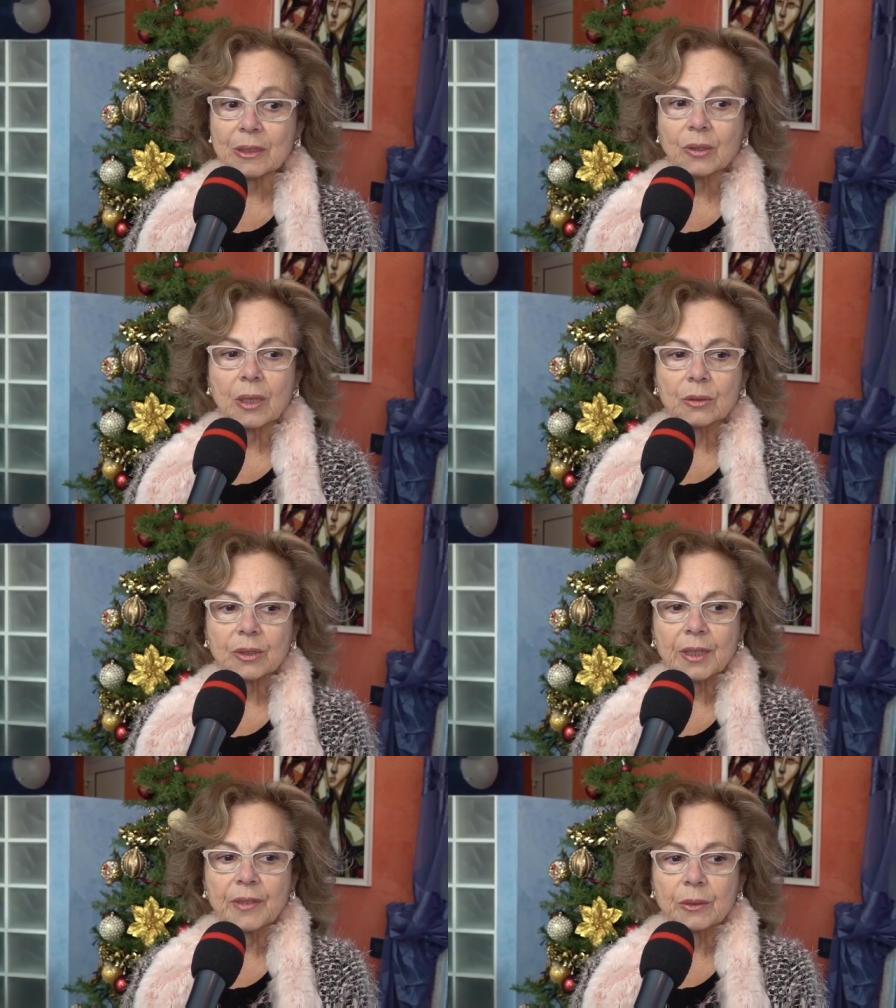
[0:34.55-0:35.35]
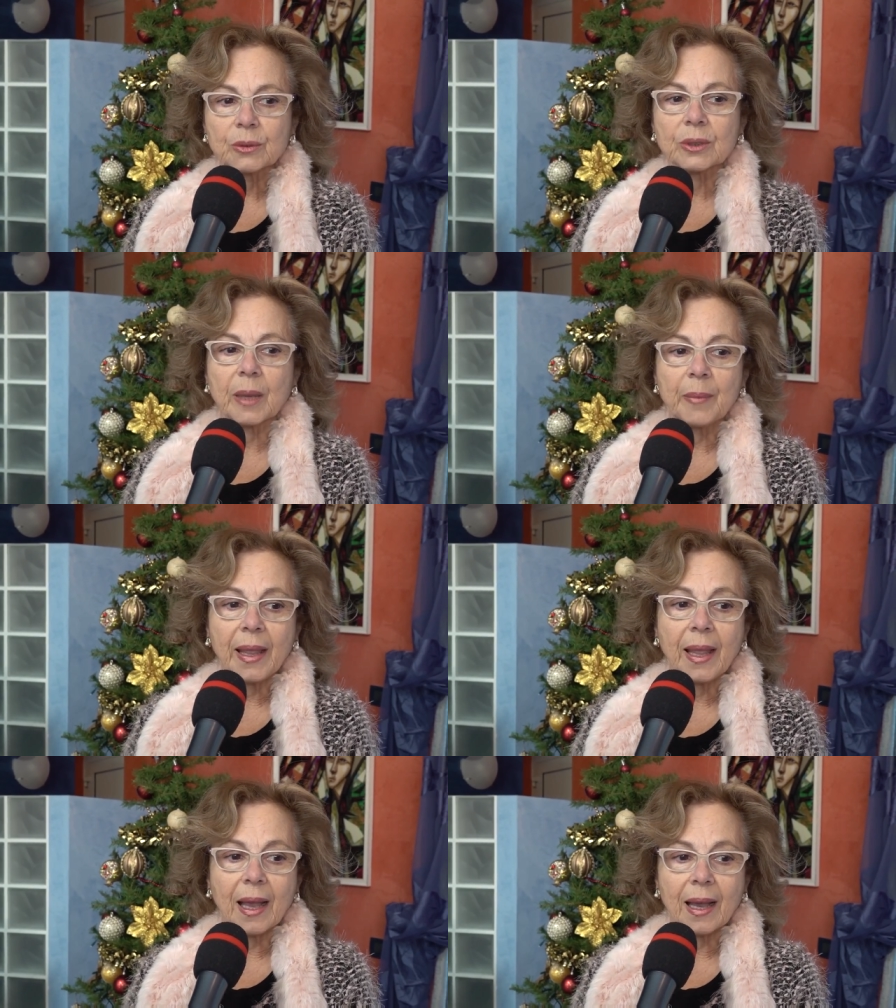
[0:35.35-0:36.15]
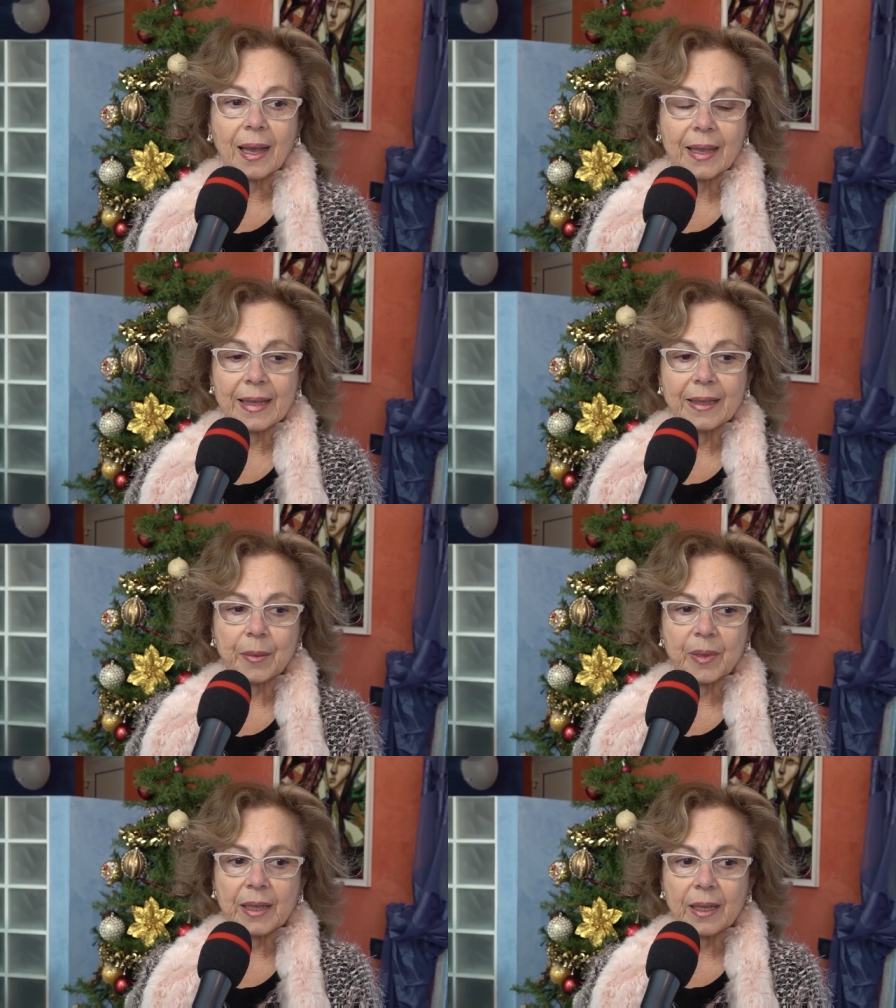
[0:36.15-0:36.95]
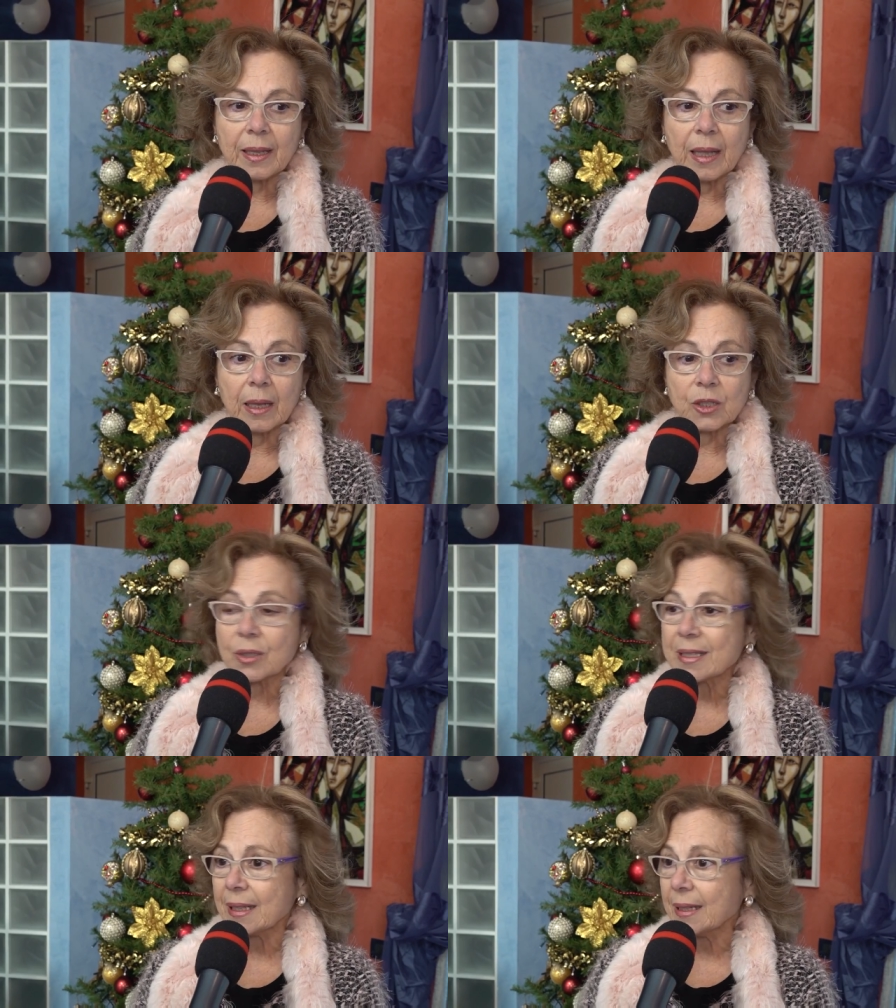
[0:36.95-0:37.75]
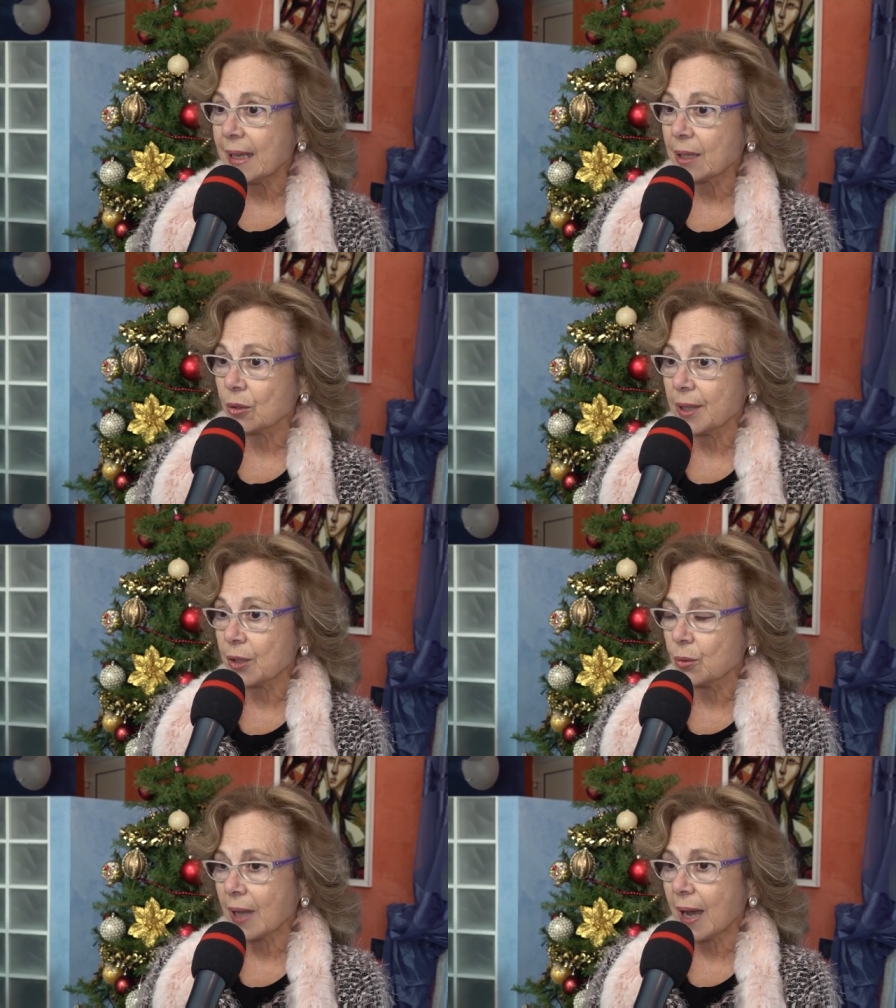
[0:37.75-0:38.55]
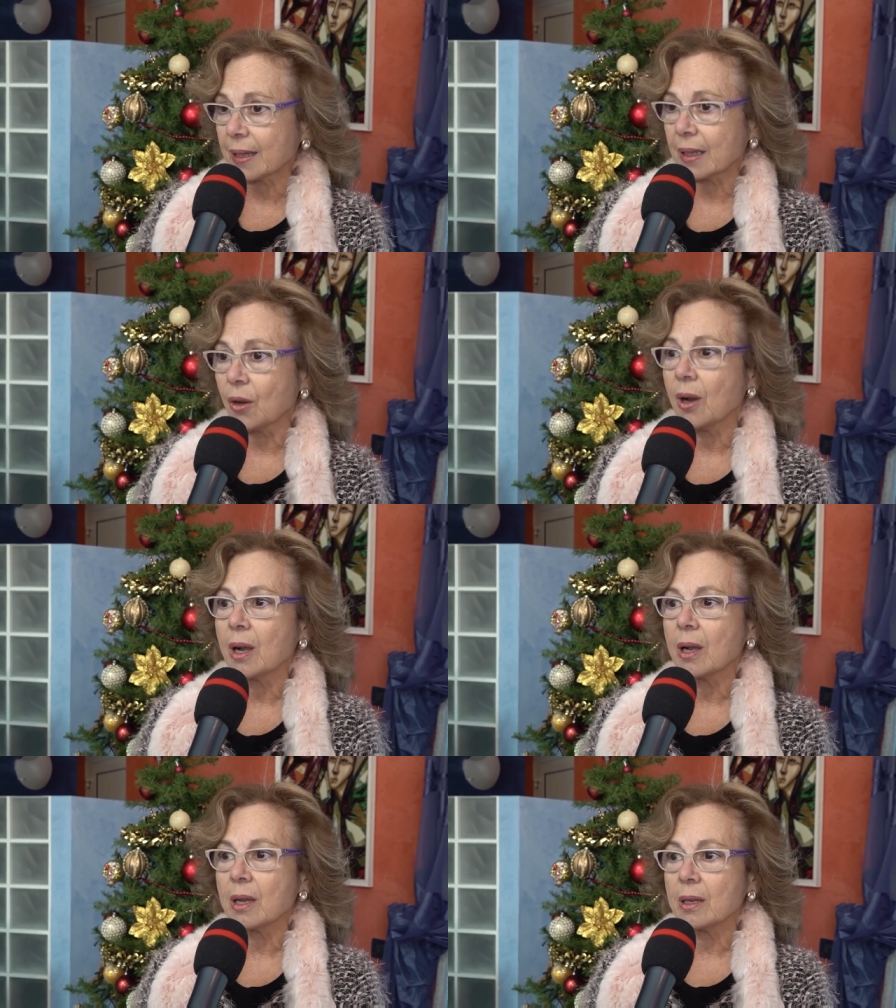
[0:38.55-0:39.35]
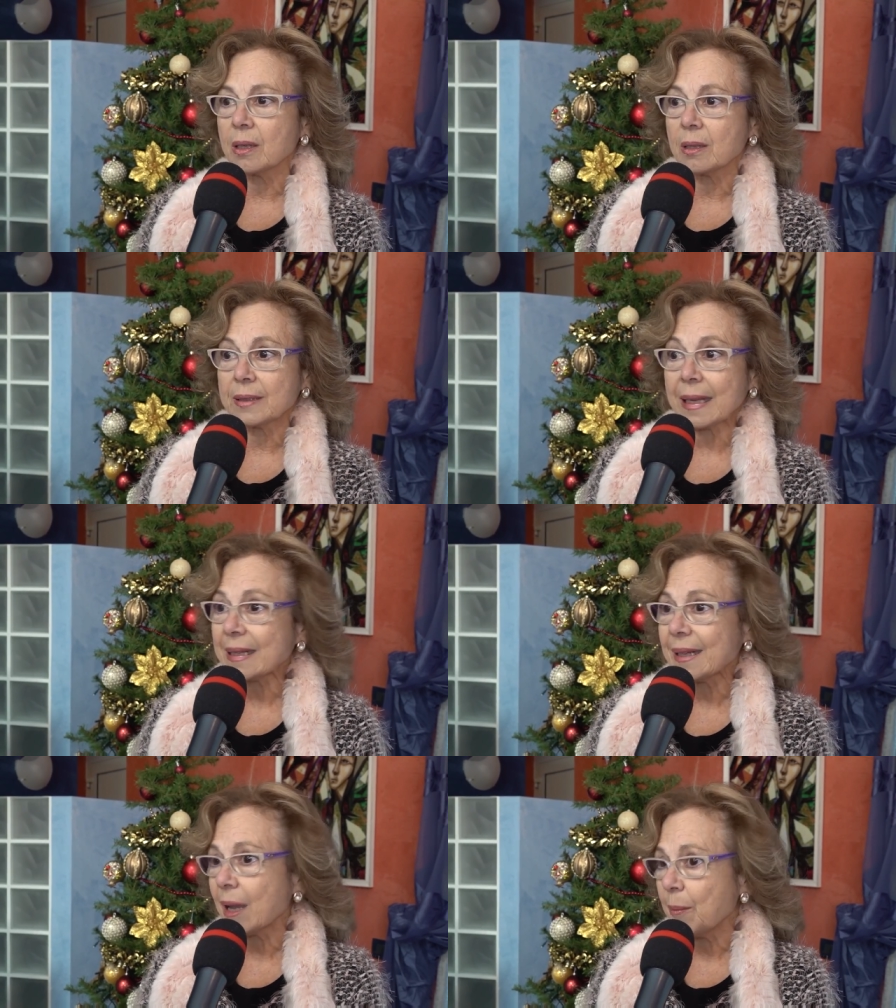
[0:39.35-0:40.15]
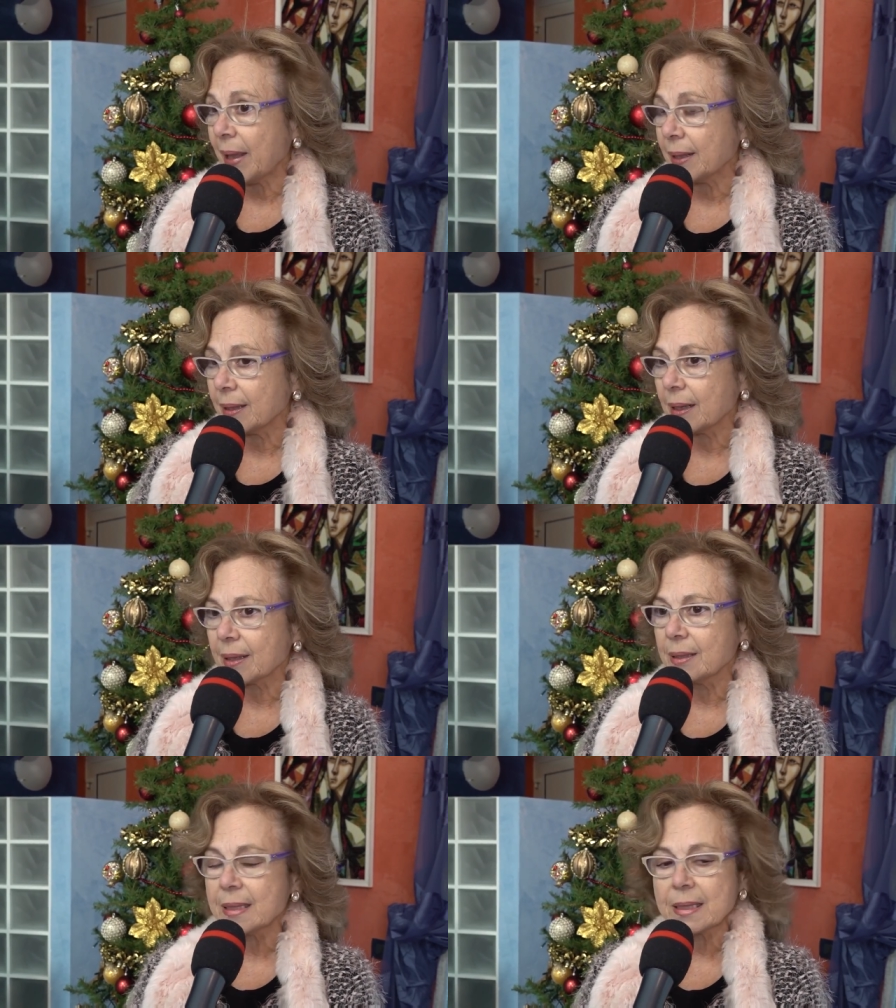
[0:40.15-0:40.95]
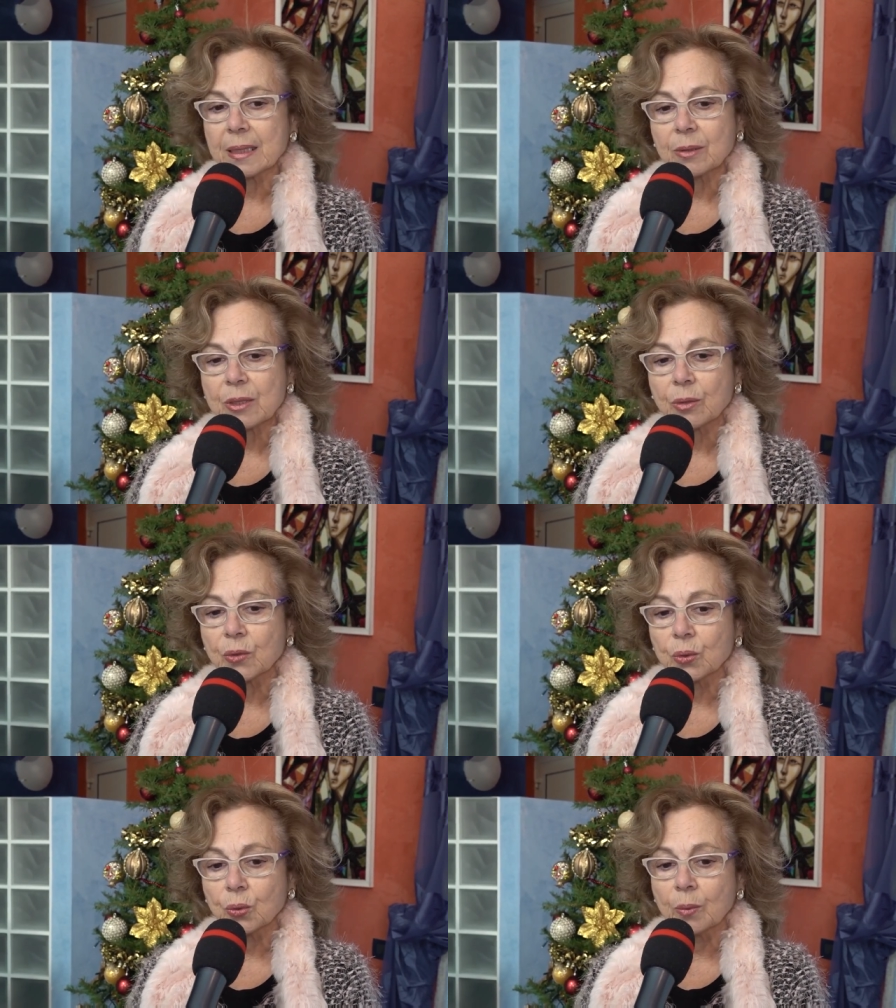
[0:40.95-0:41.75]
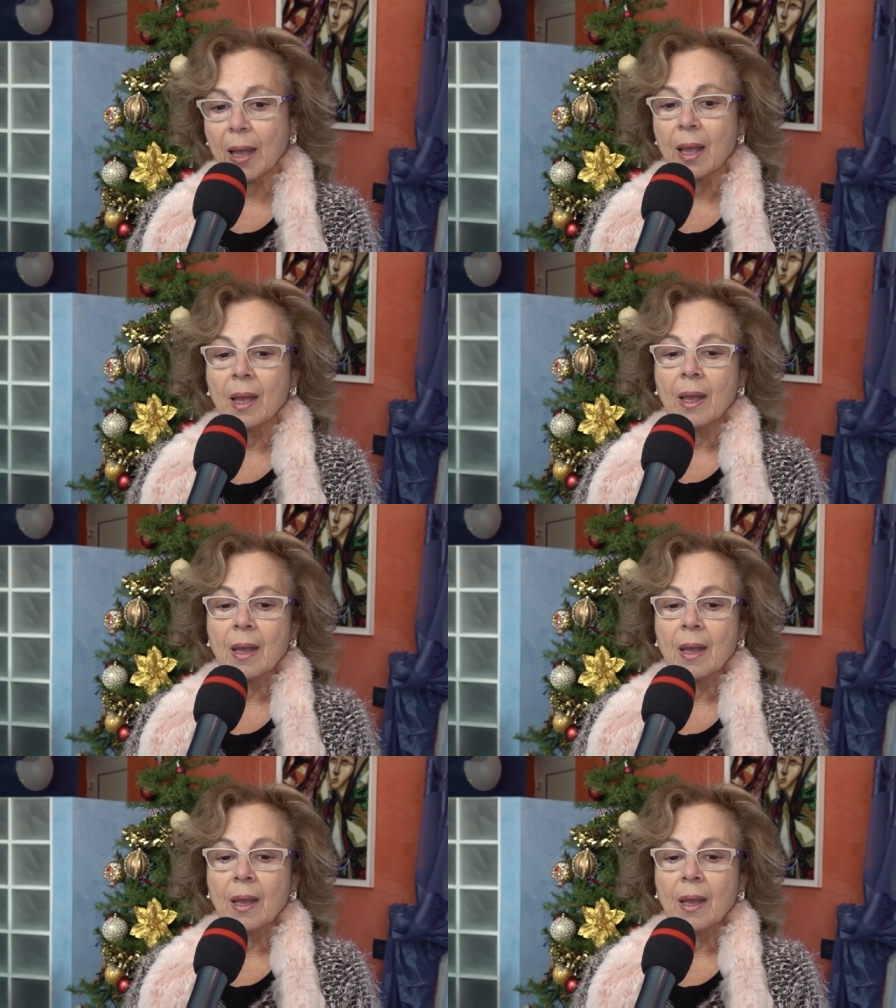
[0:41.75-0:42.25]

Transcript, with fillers: quando l'autore è venuto da me a chiedermi di sostenerlo, di aiutarlo eh, tecnicamente a realizzare questo volume.